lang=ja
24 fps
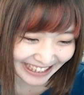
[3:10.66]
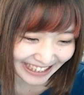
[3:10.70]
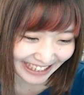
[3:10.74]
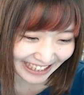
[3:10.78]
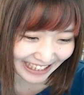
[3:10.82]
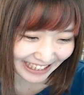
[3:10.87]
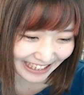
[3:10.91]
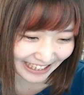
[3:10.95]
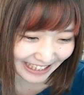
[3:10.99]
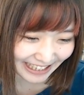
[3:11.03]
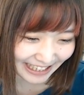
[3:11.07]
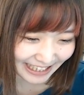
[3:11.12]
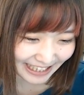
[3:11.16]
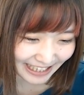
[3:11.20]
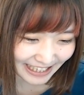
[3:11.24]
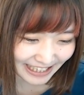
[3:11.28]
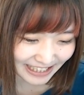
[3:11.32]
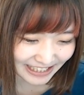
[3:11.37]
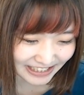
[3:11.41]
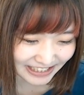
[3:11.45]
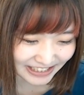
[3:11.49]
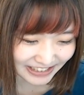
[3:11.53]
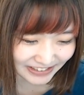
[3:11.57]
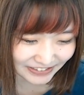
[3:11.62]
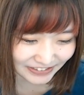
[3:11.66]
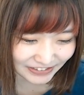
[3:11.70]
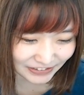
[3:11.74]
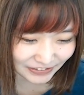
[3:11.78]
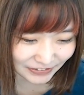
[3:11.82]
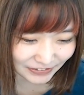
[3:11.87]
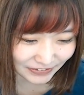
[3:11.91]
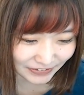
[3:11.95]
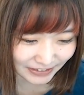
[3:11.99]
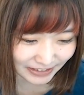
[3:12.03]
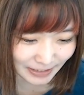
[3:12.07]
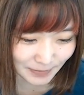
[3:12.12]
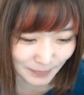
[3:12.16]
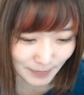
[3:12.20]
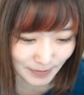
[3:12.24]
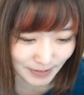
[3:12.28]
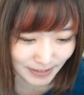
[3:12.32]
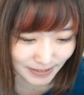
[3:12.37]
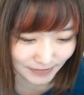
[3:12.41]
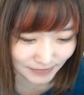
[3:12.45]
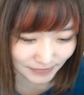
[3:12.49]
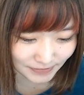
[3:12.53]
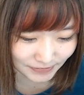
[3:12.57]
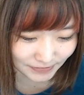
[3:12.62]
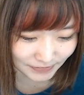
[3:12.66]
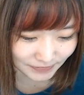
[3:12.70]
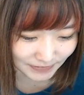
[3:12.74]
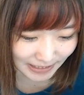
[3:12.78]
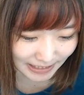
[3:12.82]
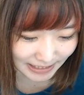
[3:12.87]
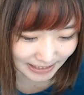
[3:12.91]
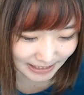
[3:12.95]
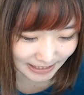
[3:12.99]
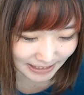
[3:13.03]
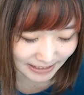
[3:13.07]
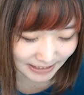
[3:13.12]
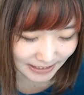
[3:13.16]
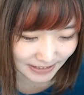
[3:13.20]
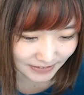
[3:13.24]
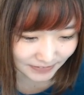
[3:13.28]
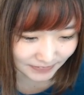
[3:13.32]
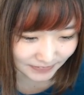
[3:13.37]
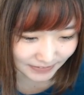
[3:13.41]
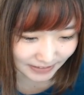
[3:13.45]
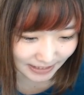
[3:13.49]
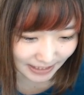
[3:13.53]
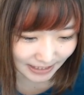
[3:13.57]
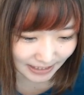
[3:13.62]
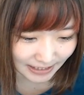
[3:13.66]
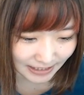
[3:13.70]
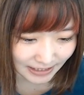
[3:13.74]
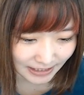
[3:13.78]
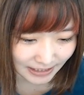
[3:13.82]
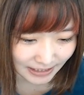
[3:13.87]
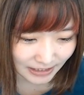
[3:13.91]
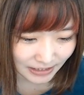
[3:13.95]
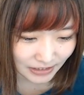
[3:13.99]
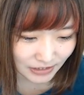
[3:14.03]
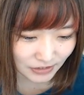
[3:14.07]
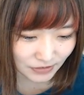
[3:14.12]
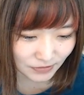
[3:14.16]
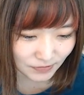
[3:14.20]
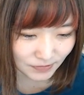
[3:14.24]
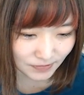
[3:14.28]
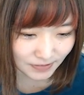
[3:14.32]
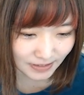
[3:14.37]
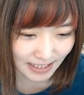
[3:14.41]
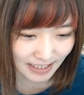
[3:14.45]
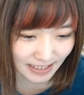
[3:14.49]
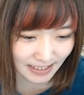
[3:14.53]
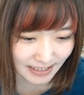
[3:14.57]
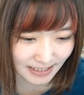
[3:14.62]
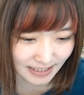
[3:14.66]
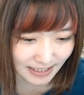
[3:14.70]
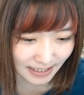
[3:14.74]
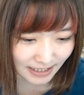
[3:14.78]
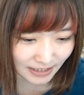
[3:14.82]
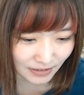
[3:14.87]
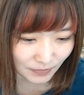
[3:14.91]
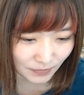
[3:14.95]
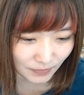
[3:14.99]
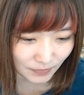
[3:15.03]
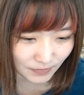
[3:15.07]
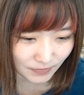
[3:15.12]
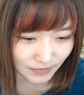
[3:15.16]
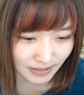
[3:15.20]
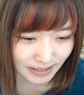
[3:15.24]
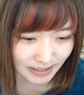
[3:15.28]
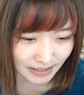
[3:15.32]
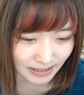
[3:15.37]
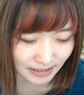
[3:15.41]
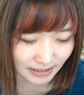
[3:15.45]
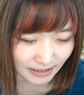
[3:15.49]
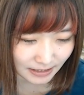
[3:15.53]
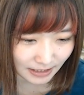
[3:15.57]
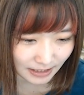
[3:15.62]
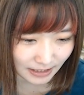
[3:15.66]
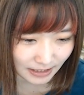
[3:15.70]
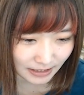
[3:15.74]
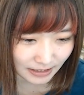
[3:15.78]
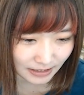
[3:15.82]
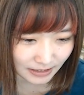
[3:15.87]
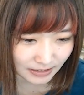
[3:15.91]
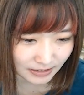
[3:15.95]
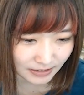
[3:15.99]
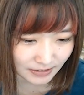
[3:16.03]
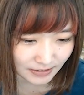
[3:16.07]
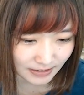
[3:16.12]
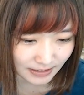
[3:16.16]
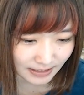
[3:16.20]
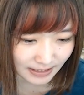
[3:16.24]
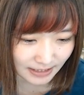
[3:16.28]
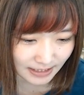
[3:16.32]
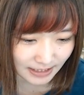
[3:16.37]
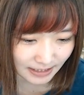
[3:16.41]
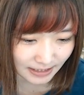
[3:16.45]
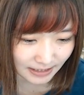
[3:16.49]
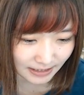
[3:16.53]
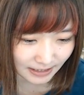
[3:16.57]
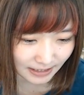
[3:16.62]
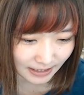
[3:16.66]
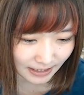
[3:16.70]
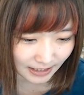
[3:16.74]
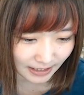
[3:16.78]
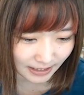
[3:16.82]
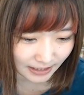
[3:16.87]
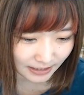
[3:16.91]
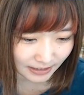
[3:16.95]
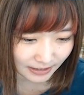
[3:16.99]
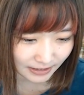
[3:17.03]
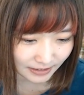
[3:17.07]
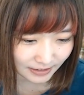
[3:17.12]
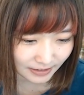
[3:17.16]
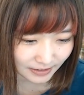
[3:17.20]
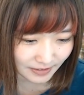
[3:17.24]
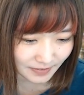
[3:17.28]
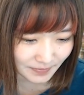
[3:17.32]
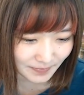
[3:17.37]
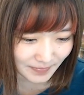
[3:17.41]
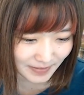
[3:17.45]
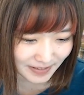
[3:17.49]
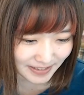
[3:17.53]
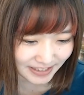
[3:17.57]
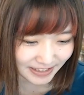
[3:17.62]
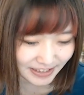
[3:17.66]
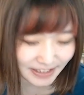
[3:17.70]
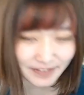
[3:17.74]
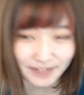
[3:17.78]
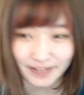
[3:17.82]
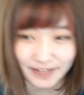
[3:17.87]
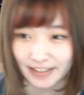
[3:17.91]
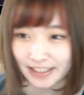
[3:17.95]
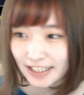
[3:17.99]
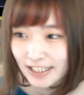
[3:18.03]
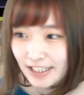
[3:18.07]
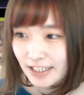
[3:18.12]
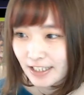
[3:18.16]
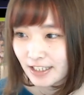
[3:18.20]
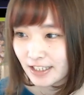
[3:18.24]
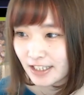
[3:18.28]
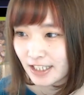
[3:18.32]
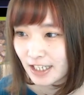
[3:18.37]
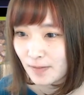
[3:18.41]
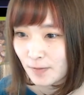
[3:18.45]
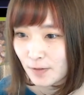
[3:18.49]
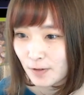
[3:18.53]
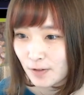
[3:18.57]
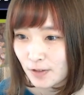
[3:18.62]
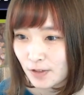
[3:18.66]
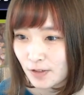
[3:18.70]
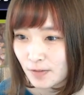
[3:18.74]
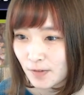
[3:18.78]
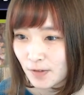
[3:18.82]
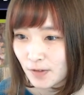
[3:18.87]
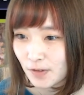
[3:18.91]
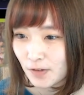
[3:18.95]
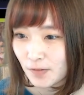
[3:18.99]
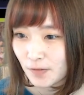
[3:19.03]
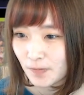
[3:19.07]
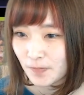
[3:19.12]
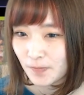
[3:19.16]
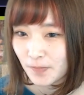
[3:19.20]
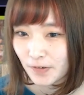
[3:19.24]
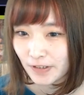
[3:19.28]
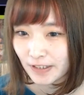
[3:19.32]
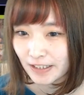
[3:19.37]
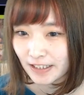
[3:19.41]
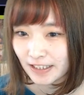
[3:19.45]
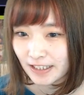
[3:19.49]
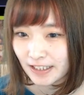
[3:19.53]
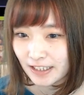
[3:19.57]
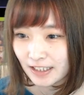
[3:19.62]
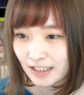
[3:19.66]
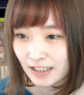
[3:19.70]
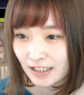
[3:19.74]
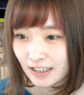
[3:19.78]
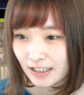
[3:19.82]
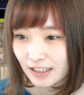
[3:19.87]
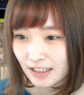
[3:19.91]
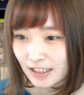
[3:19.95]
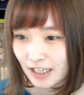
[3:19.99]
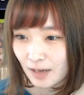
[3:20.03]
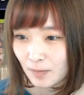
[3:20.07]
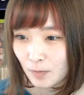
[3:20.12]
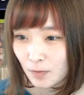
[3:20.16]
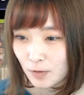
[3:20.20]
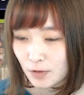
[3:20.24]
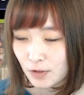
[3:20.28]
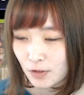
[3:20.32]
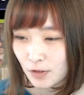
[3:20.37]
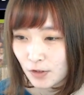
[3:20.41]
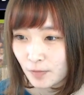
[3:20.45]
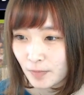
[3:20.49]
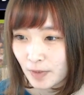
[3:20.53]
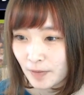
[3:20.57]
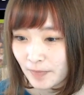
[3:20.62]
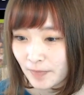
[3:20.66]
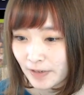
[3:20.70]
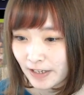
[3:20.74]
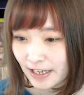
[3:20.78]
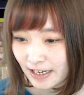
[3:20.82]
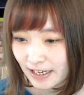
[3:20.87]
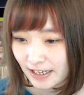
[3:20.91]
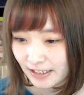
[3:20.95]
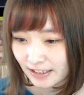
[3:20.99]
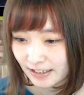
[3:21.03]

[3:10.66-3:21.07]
あースクルドでもスクルドはあれなんですよね超転生の進化が追加されてめっちゃ可愛いサモンズボードっぽいいやもうそのままやん